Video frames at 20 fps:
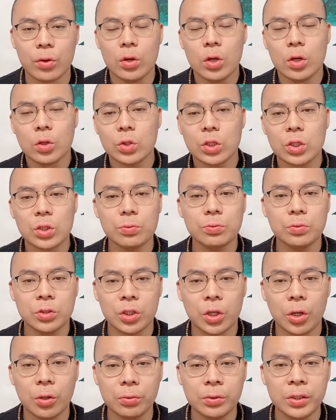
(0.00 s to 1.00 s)
最终，
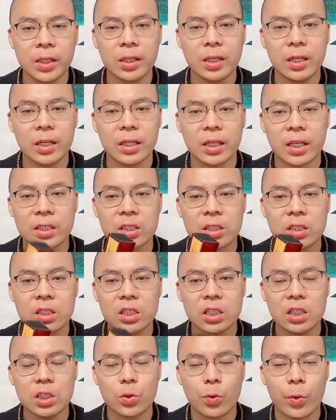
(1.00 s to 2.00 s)
裘千仞也是
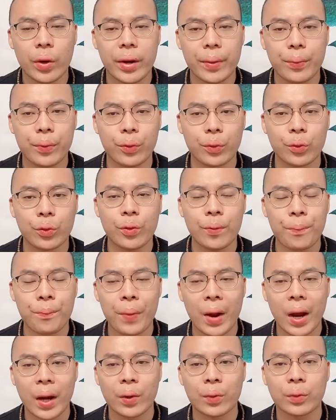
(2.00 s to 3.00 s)
自愧不如，
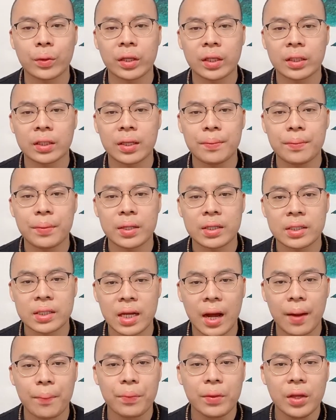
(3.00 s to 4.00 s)
败入一灯门
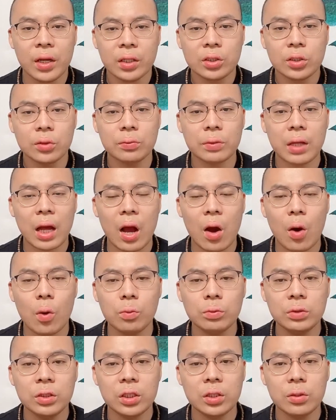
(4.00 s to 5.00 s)
下。就拿
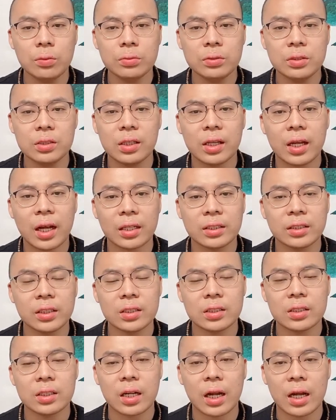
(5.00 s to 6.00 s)
洪七公这两件
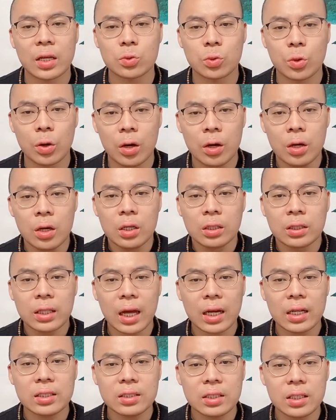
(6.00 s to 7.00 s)
事来说，他
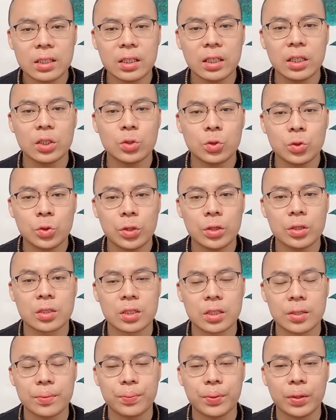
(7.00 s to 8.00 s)
的正义确
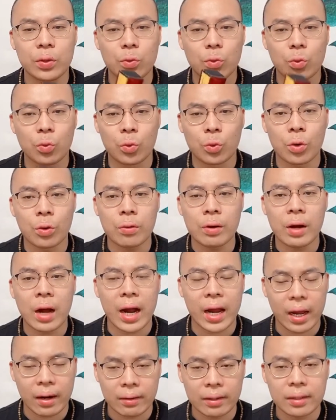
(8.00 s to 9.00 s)
实比武功
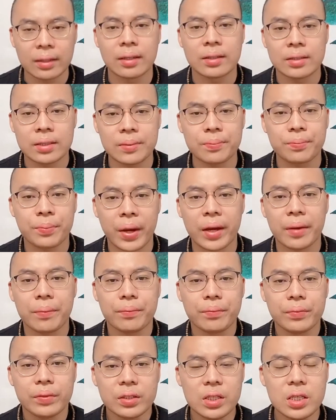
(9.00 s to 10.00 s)
还要令人敬佩。
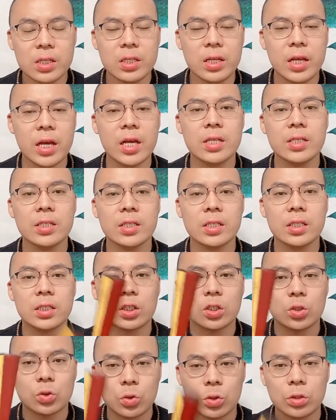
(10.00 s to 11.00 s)
今天市
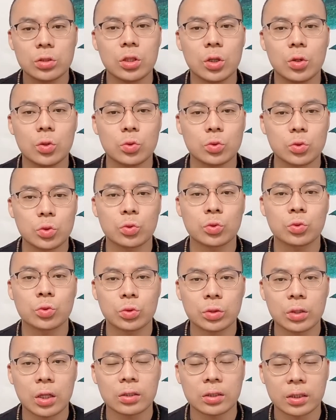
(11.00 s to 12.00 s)
井春秋就说
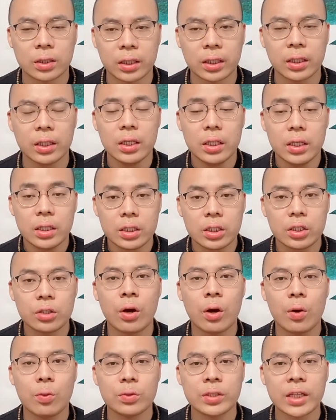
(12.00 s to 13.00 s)
到这里，喜
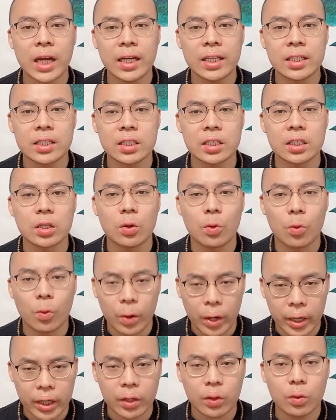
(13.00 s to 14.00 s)
欢武侠历史，
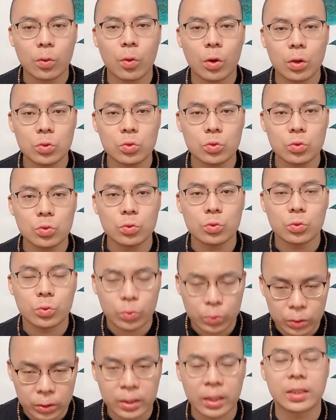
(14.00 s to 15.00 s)
欢迎关注
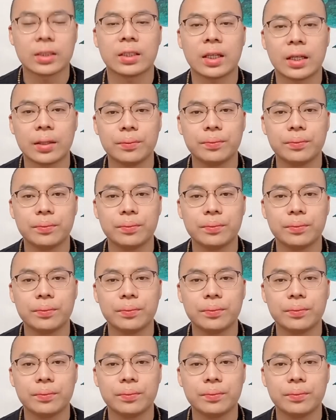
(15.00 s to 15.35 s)
与点赞。